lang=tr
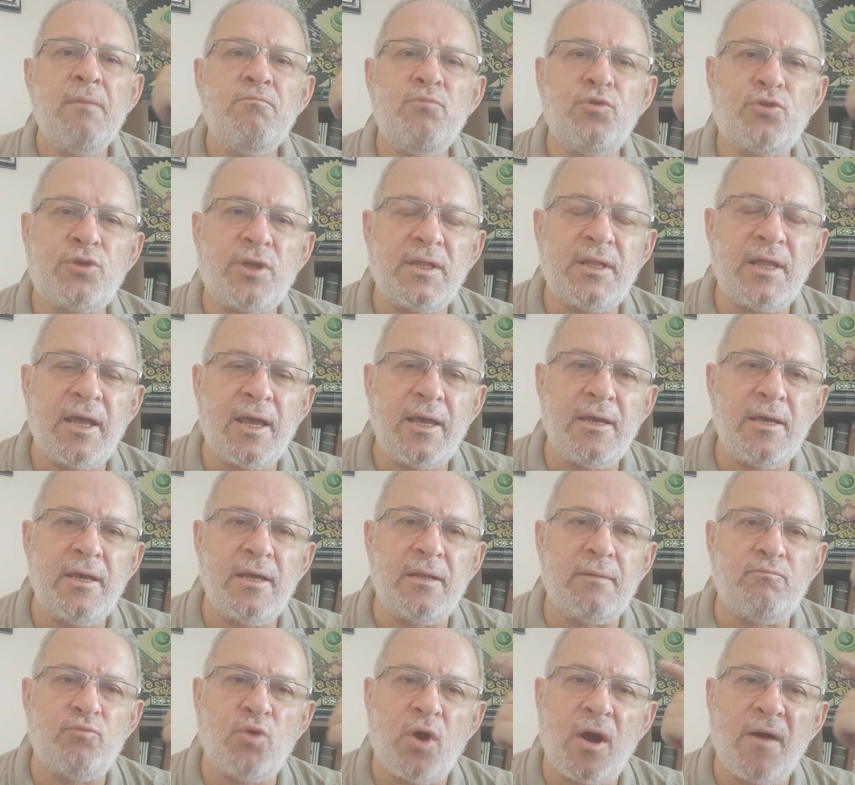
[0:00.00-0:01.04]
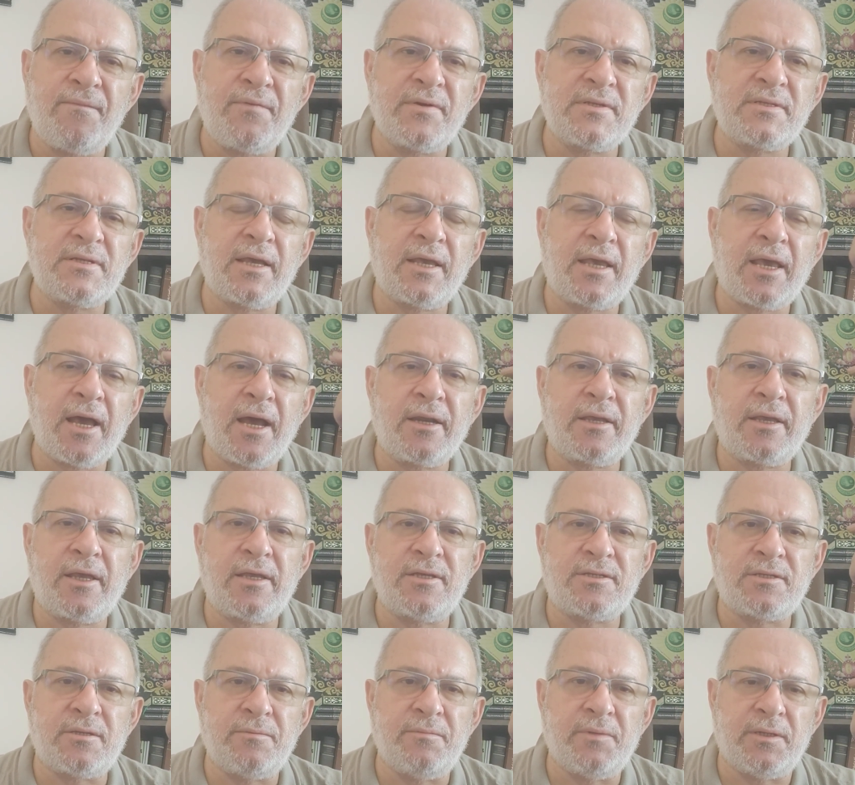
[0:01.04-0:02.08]
mütedeyyin, muhafazakar
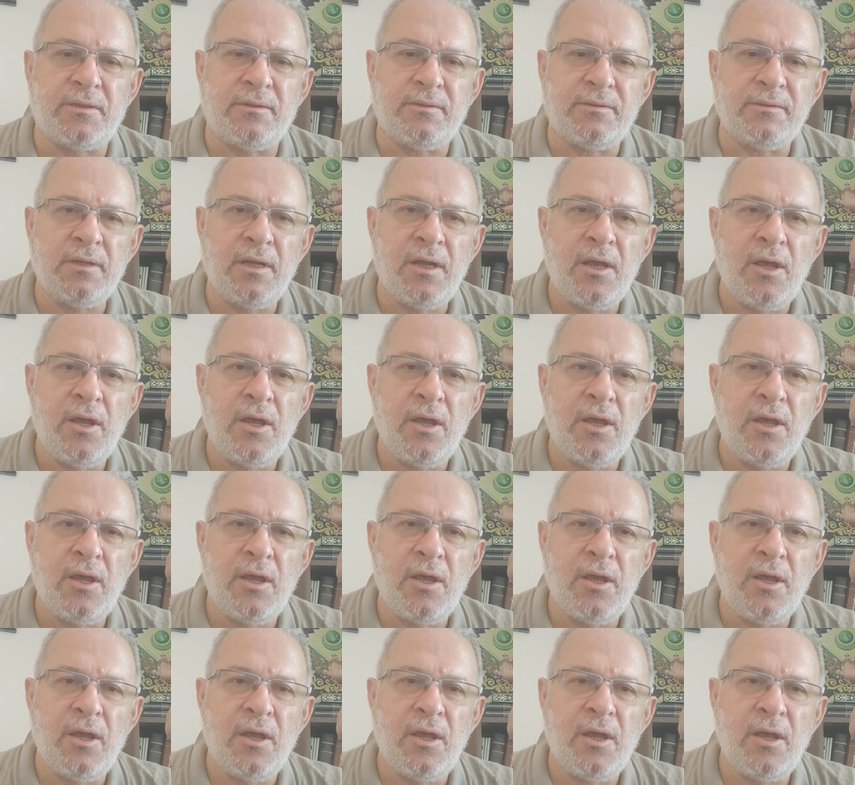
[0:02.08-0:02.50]
kesimin,